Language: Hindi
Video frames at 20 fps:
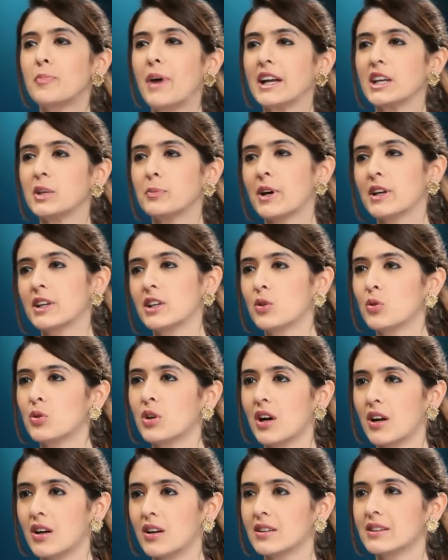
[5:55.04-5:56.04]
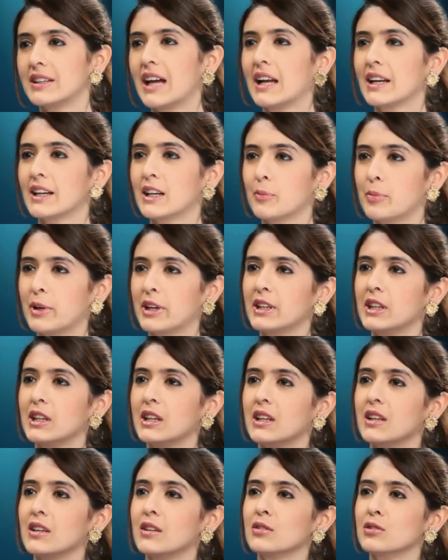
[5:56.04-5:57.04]
पानी पानी होगा दाल का
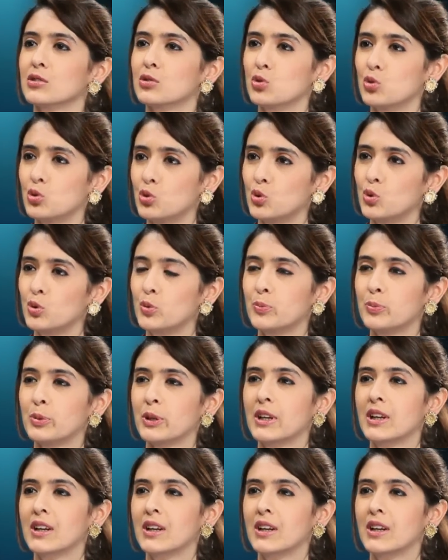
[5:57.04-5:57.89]
पानी सूप